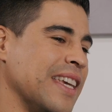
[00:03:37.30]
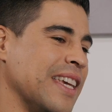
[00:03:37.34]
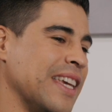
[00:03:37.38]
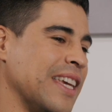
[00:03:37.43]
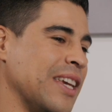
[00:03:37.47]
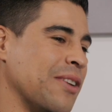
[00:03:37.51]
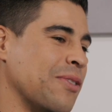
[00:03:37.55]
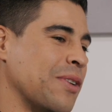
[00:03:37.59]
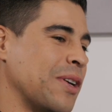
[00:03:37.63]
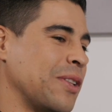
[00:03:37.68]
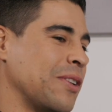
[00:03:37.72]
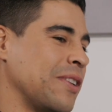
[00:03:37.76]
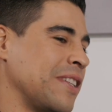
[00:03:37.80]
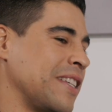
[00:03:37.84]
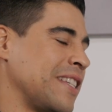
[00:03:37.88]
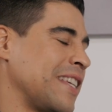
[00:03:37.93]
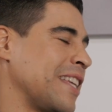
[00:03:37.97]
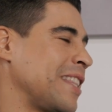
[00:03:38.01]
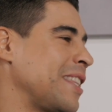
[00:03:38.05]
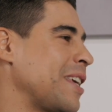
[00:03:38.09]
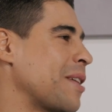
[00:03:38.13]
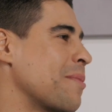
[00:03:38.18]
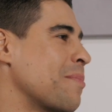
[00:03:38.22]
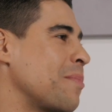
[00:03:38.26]
y, bueno, en
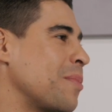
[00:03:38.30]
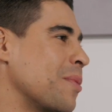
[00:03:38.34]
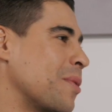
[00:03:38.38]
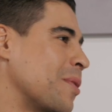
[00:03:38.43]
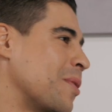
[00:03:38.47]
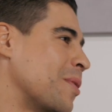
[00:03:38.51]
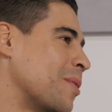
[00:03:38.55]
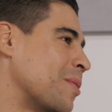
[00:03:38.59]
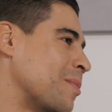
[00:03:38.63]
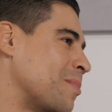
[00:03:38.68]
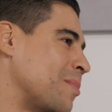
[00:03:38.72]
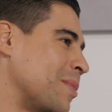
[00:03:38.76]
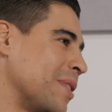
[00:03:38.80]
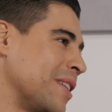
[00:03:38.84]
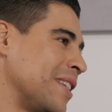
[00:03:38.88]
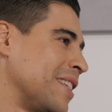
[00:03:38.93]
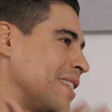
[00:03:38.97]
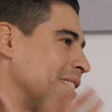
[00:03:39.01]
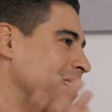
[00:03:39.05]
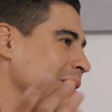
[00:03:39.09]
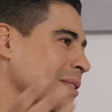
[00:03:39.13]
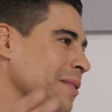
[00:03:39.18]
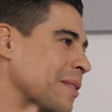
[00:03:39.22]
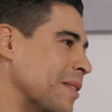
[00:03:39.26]
ese tiempo pues